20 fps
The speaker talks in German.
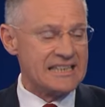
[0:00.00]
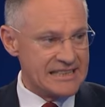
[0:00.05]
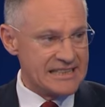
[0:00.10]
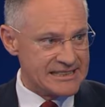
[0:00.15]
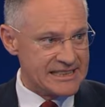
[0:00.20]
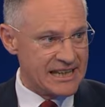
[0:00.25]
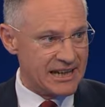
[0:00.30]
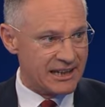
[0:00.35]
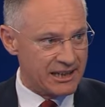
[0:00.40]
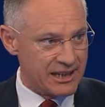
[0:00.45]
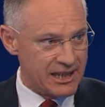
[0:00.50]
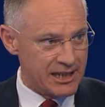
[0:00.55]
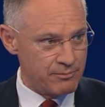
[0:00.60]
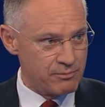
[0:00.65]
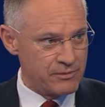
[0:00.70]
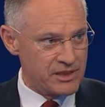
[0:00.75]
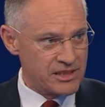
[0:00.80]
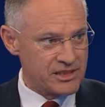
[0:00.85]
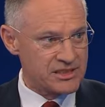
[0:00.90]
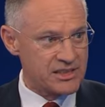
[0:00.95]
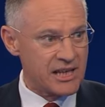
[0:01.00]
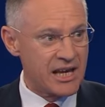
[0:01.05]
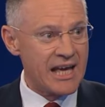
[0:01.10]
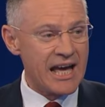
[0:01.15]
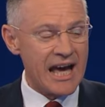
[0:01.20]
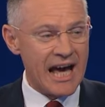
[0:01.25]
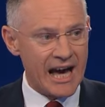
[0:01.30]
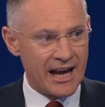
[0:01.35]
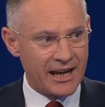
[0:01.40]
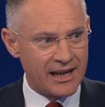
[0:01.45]
ist Ergebnis
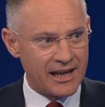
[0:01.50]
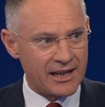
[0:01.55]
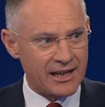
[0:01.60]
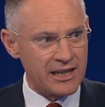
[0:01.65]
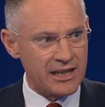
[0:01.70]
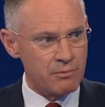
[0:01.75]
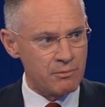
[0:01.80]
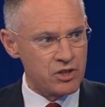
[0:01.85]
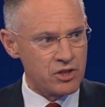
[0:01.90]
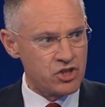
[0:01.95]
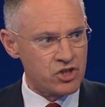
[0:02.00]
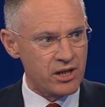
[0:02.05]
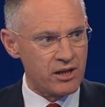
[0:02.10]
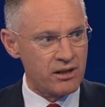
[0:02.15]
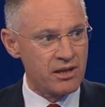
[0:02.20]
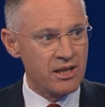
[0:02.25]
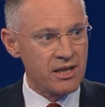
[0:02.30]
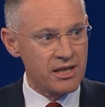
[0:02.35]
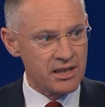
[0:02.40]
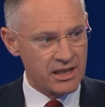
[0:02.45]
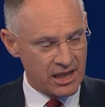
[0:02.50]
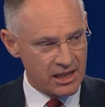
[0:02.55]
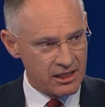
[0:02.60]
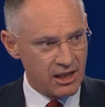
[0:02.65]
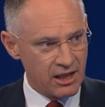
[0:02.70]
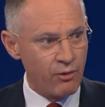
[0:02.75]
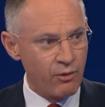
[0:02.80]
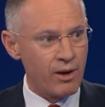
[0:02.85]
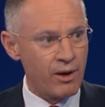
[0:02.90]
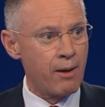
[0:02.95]
akribischer,
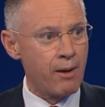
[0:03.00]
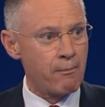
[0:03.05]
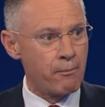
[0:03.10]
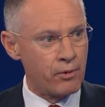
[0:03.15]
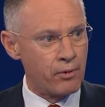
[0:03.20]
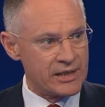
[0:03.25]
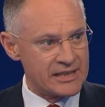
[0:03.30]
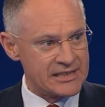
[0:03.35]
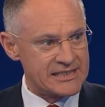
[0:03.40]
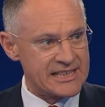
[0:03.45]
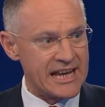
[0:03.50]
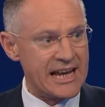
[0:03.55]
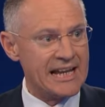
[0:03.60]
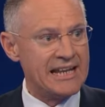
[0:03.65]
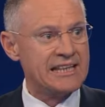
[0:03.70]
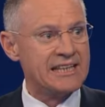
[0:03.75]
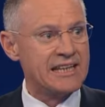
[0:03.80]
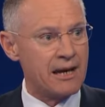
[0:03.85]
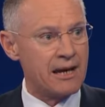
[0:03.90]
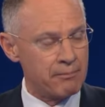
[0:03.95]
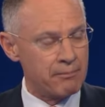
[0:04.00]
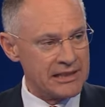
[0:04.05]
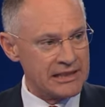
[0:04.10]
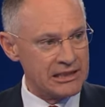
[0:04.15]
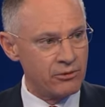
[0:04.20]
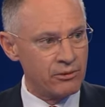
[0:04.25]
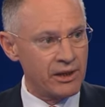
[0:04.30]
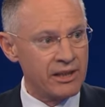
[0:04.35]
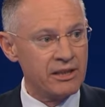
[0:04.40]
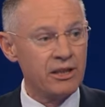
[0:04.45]
genauer polizeilicher
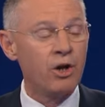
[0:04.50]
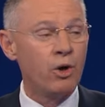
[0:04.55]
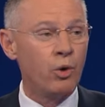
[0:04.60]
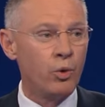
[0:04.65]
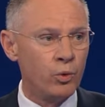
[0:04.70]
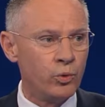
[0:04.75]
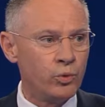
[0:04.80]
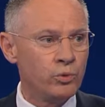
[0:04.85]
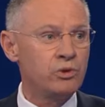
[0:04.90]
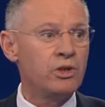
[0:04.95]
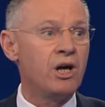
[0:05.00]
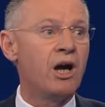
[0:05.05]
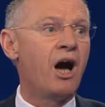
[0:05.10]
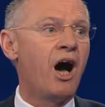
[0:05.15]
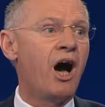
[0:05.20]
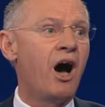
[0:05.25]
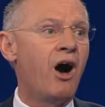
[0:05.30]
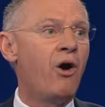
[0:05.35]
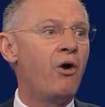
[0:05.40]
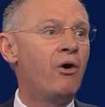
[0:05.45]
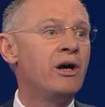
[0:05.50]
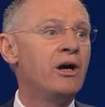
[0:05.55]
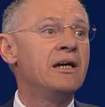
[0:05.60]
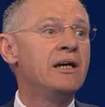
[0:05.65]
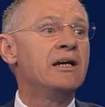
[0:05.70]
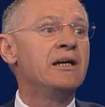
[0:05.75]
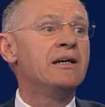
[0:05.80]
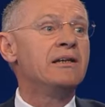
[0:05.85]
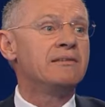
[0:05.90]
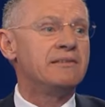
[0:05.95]
Ermittlungen und auch
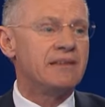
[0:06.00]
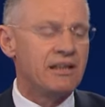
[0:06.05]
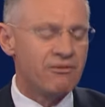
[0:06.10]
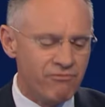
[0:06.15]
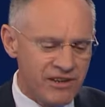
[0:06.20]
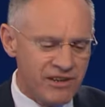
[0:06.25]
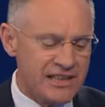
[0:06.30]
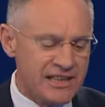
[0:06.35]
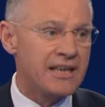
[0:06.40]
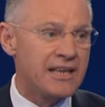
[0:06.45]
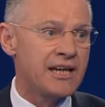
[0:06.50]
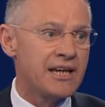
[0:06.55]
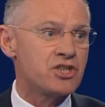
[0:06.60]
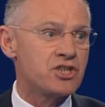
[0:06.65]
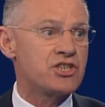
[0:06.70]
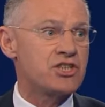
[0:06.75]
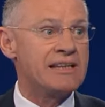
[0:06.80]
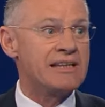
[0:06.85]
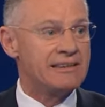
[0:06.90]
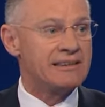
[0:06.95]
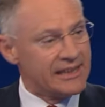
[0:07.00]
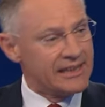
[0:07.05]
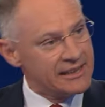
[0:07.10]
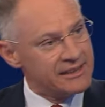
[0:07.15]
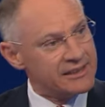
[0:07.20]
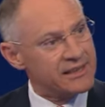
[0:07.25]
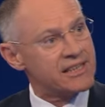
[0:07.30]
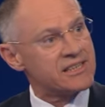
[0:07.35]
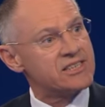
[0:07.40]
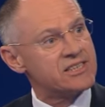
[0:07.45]
aber dem wiederhergestellten
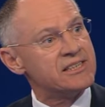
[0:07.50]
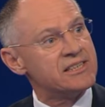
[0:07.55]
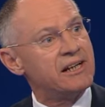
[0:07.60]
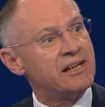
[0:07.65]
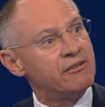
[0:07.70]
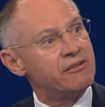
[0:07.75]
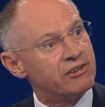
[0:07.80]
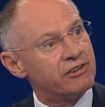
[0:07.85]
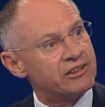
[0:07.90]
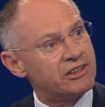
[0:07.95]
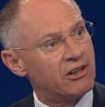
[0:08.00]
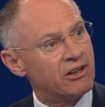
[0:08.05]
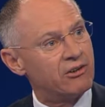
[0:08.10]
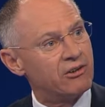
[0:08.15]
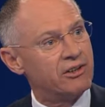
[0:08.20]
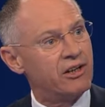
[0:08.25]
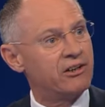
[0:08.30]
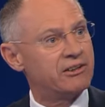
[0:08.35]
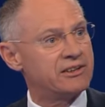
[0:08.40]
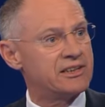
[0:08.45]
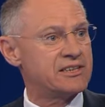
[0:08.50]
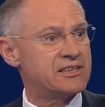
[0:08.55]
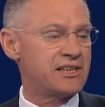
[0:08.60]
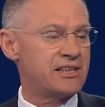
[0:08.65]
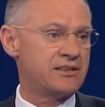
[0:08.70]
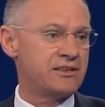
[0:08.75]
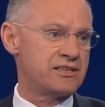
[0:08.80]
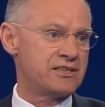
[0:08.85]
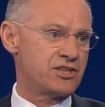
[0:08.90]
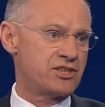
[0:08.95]
internationalen Vertrauen. Auch Herr das Kahn,